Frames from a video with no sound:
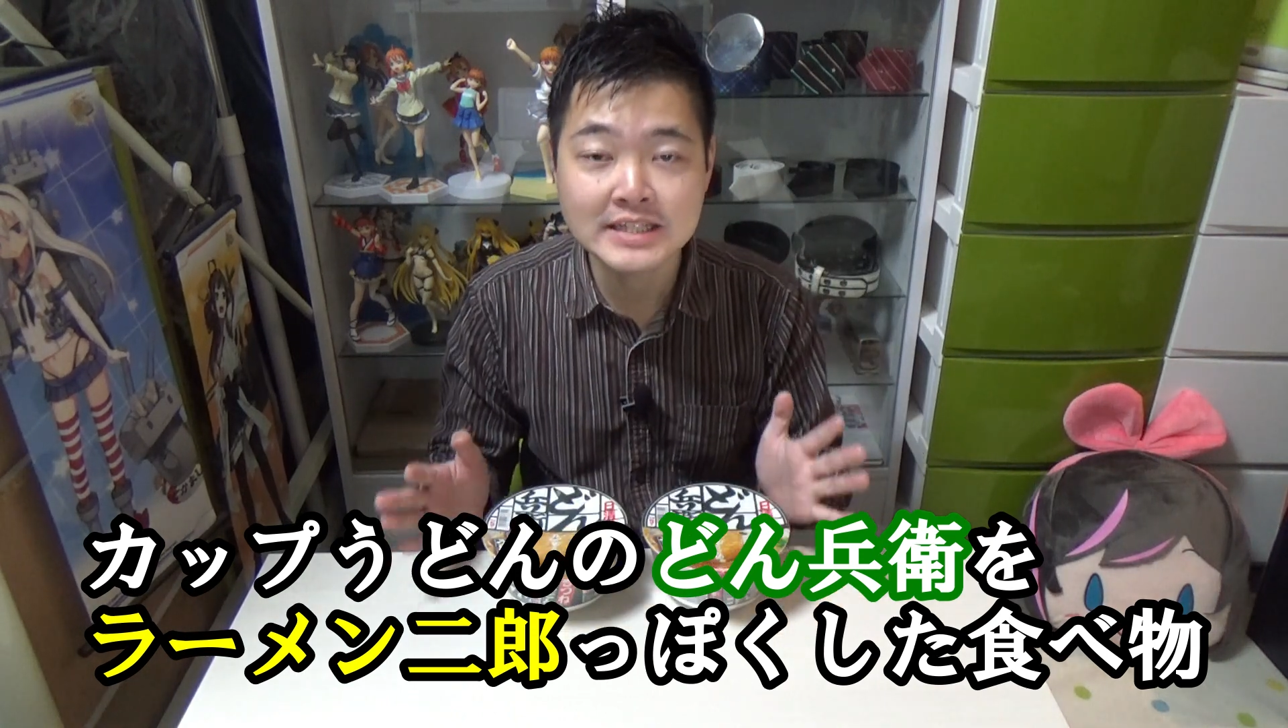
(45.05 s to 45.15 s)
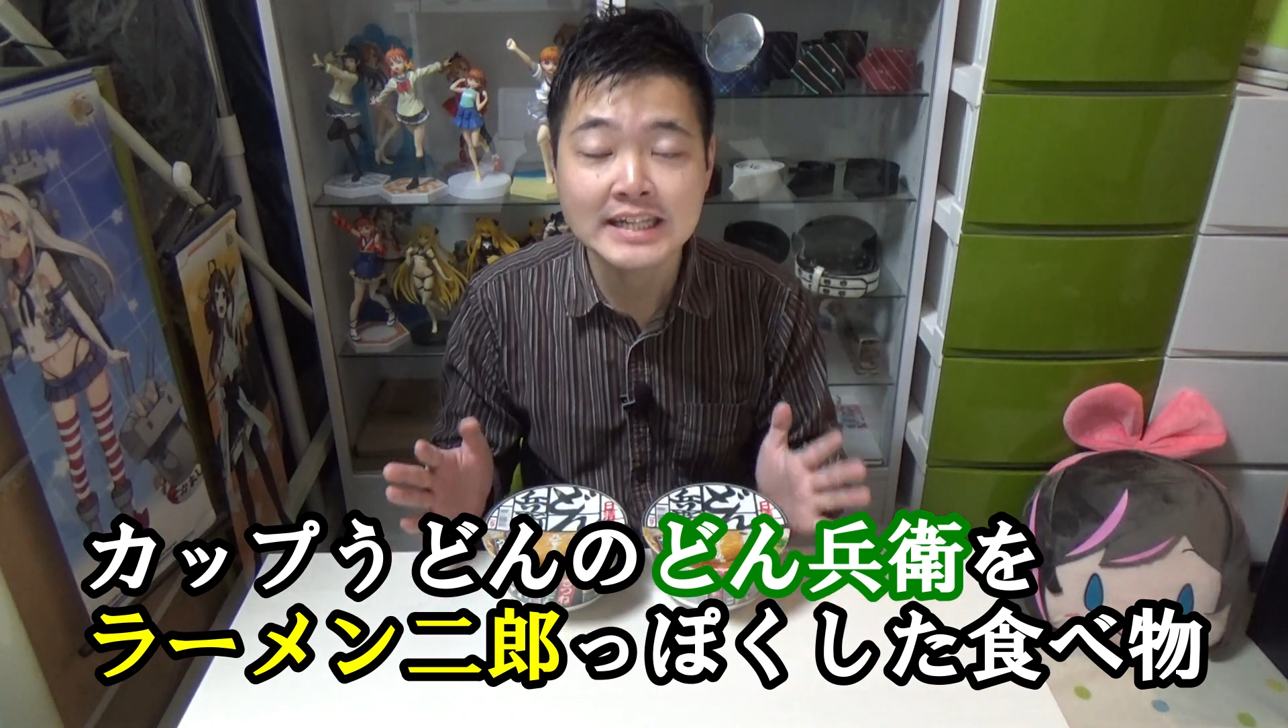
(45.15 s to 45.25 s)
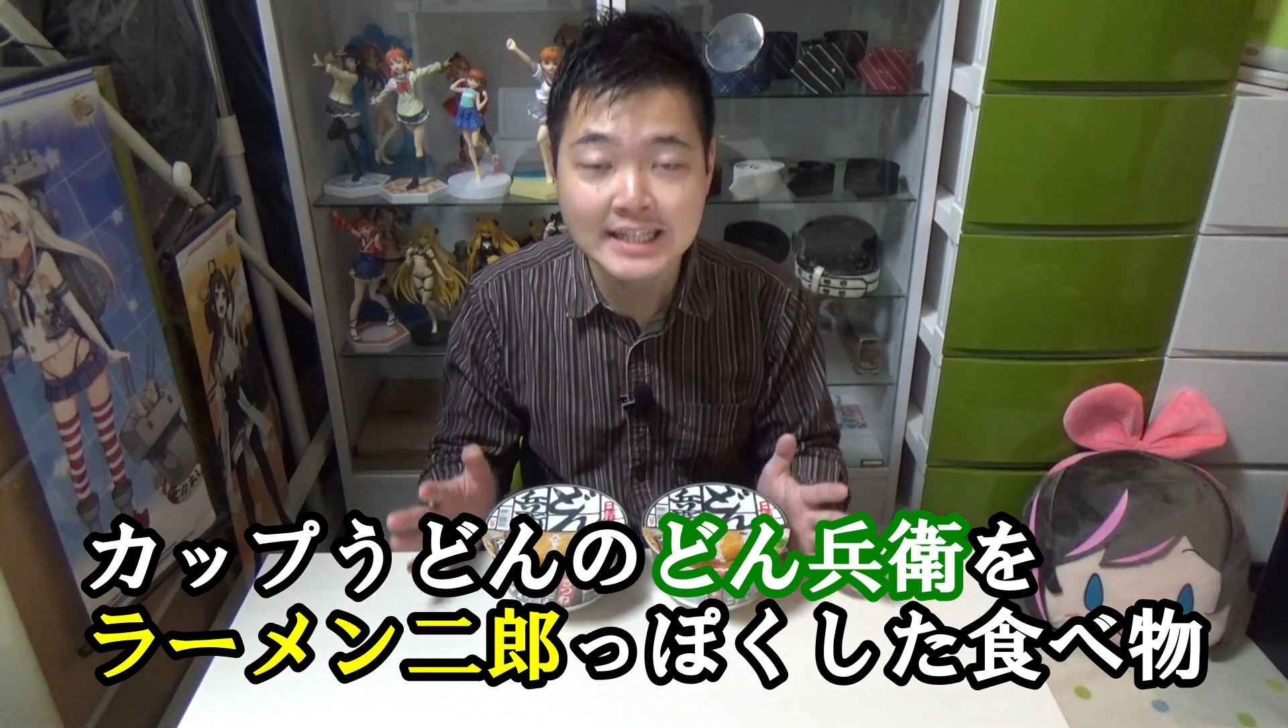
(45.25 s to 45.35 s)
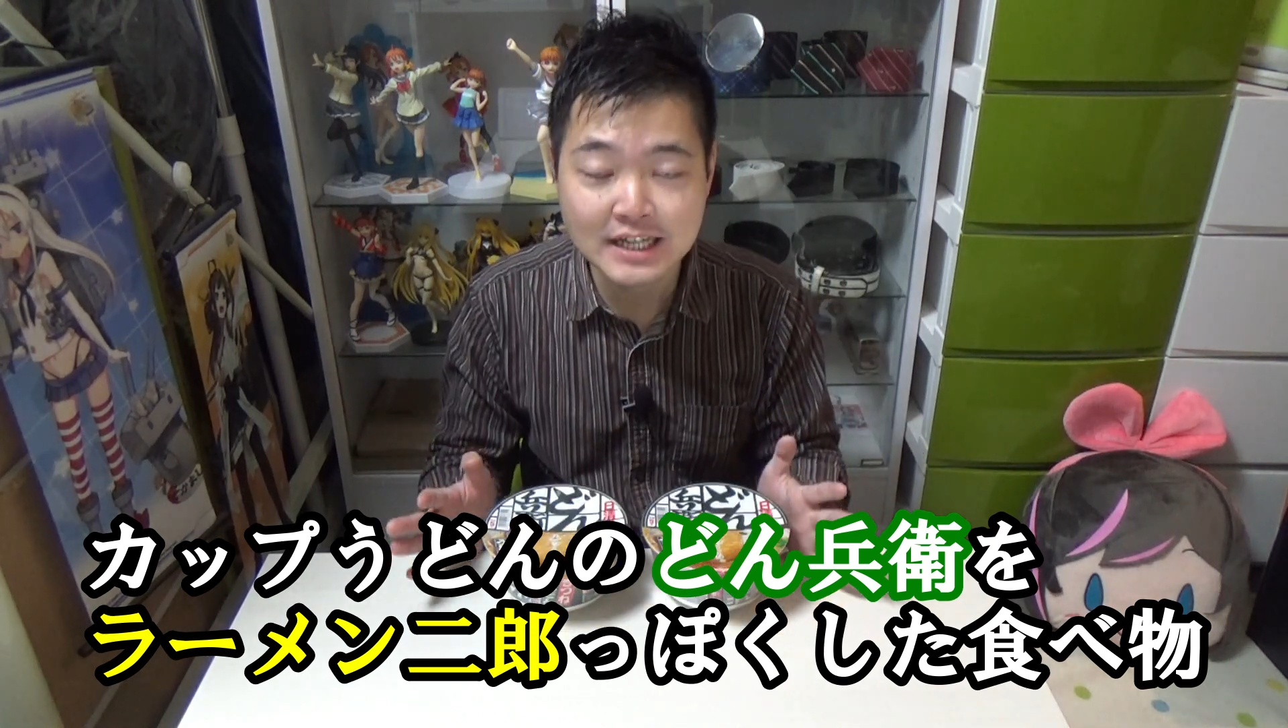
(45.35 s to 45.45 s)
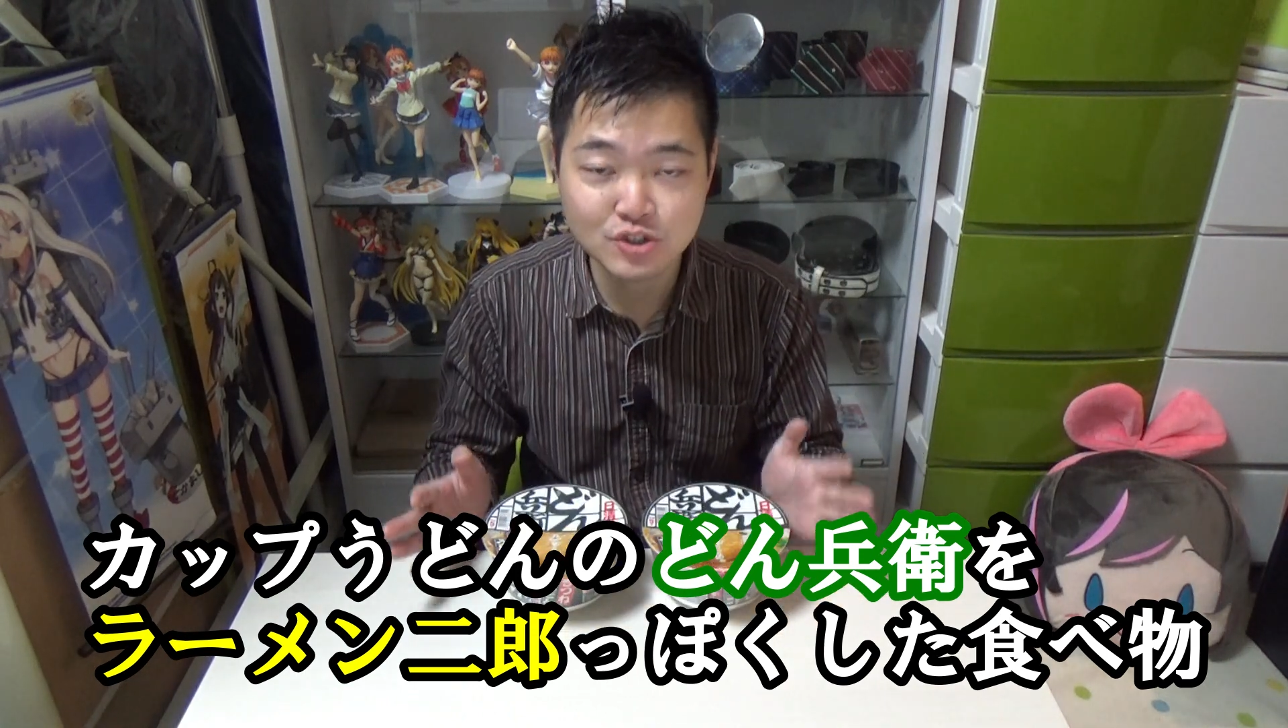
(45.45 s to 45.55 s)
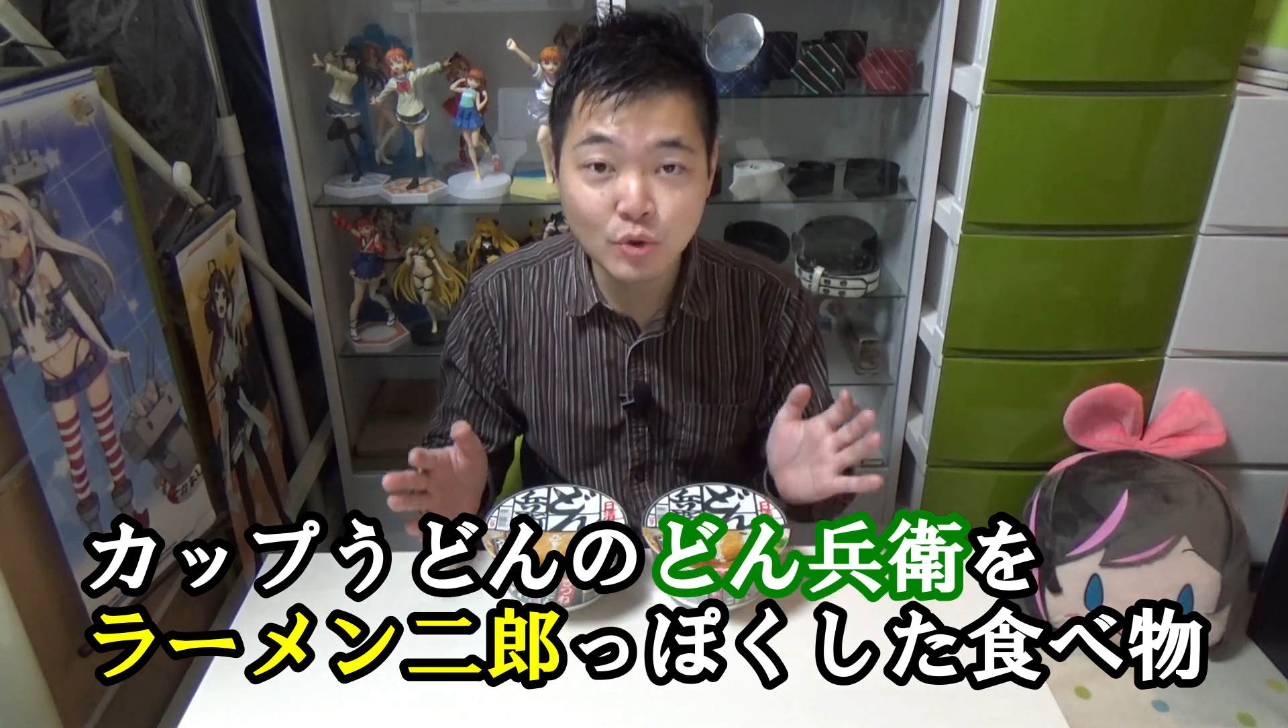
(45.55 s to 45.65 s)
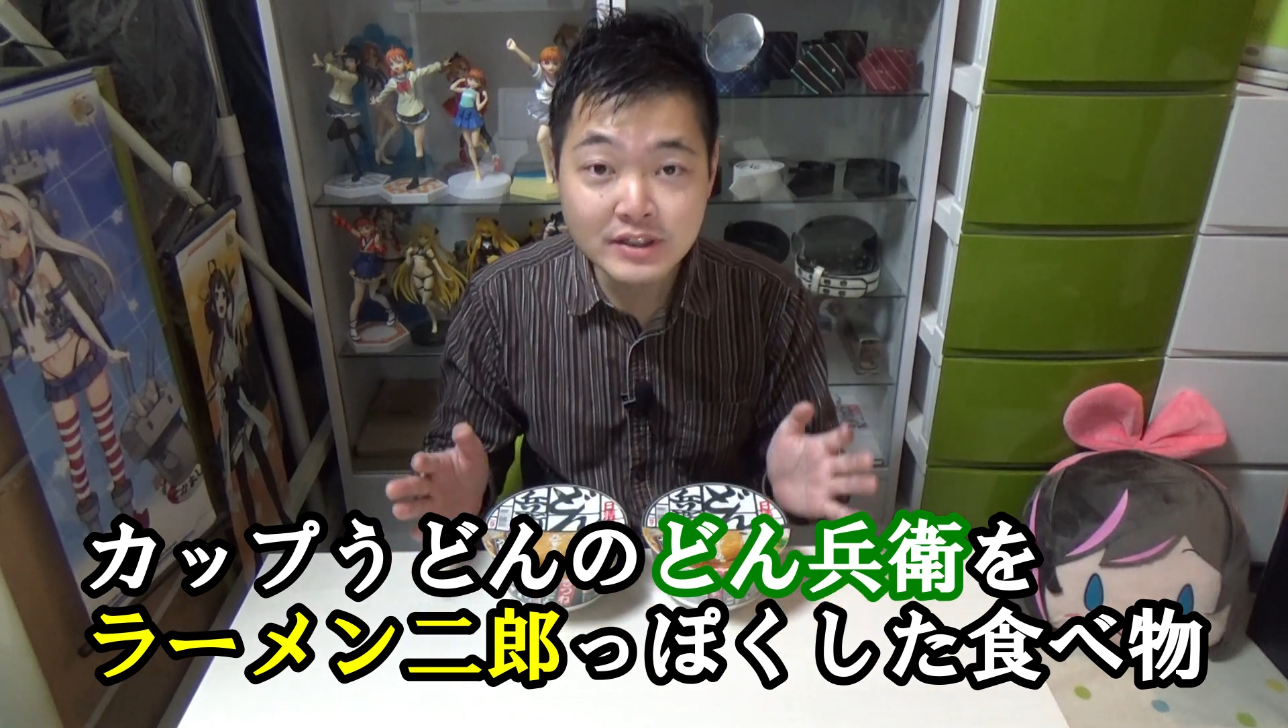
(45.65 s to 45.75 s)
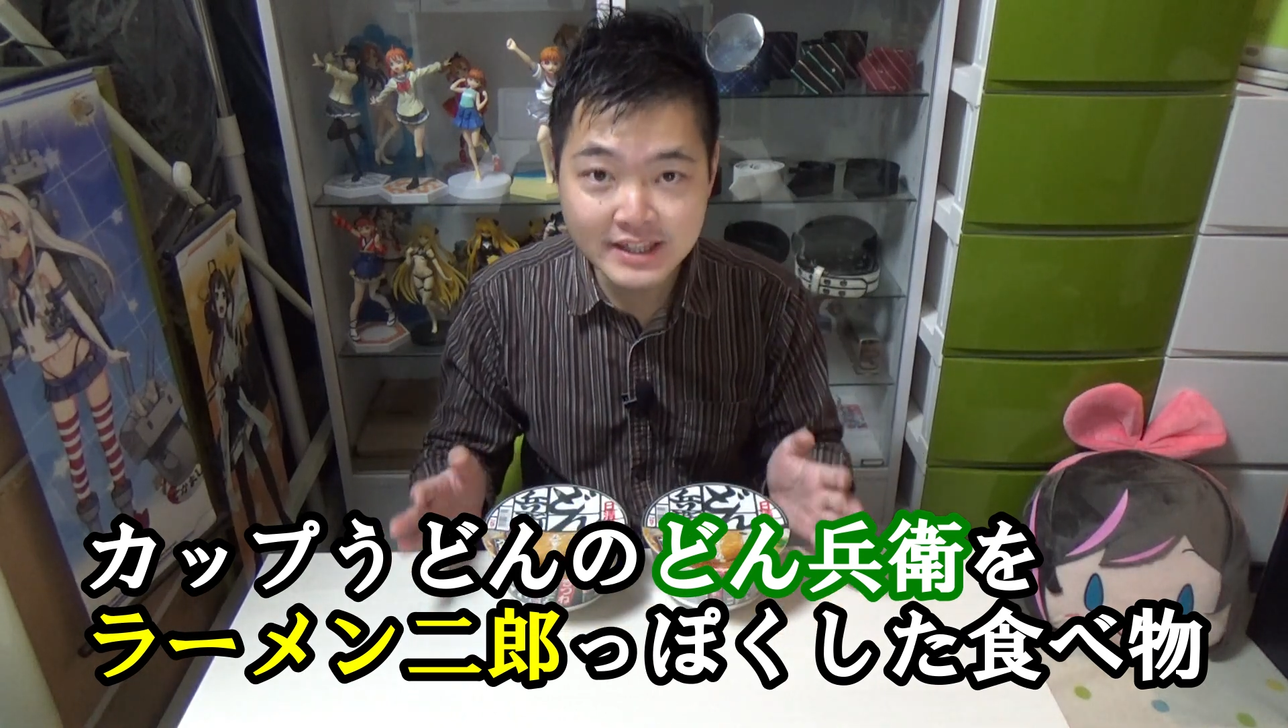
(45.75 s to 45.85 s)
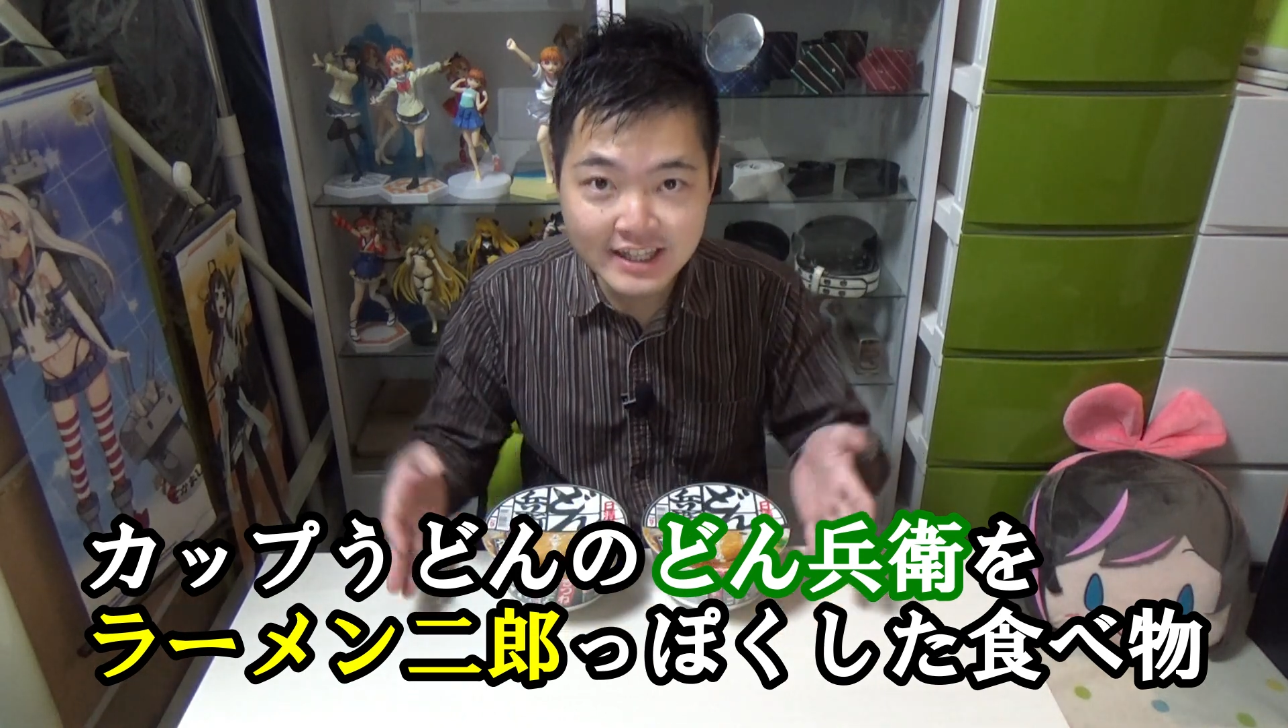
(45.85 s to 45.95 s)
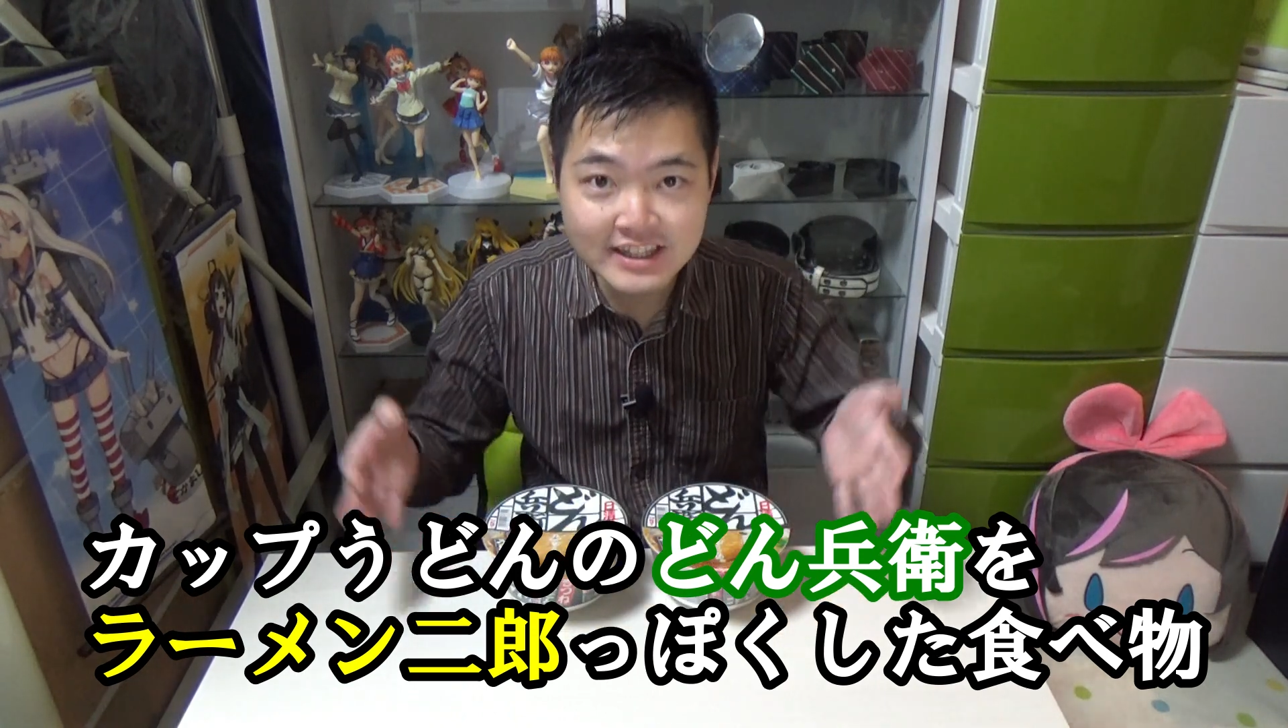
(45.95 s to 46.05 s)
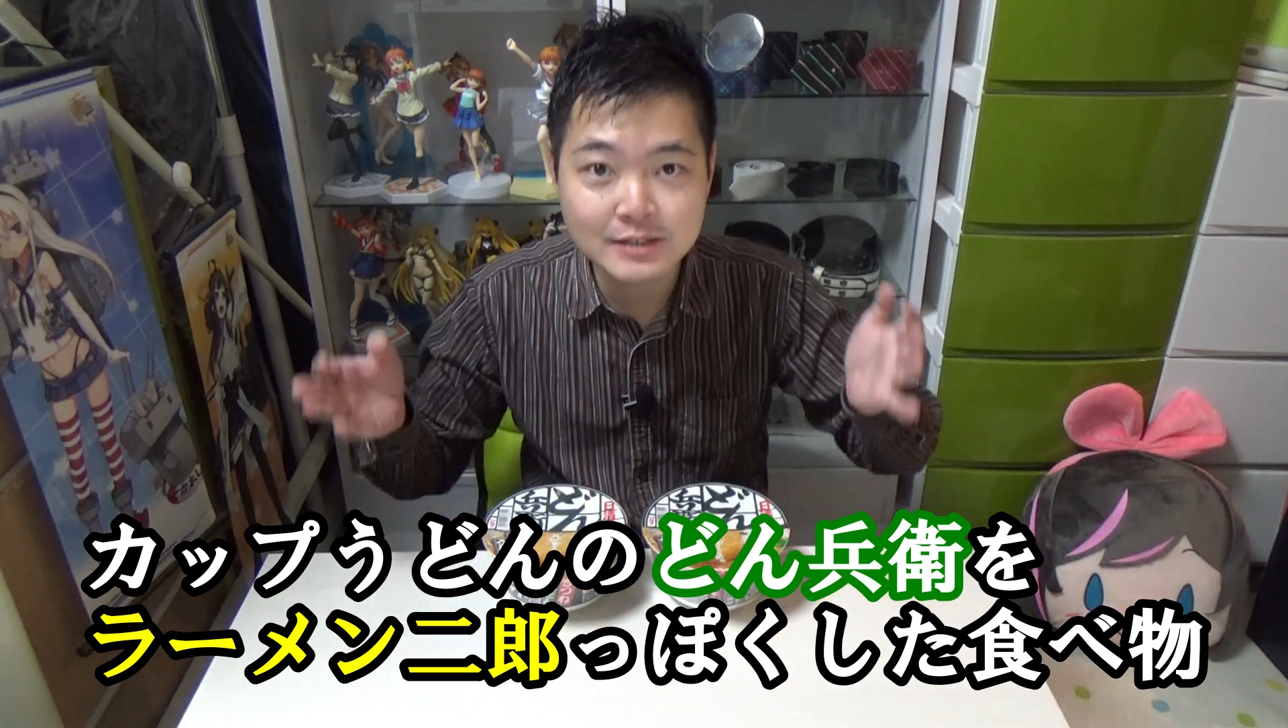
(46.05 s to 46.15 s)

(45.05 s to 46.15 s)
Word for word: 見立てたそんな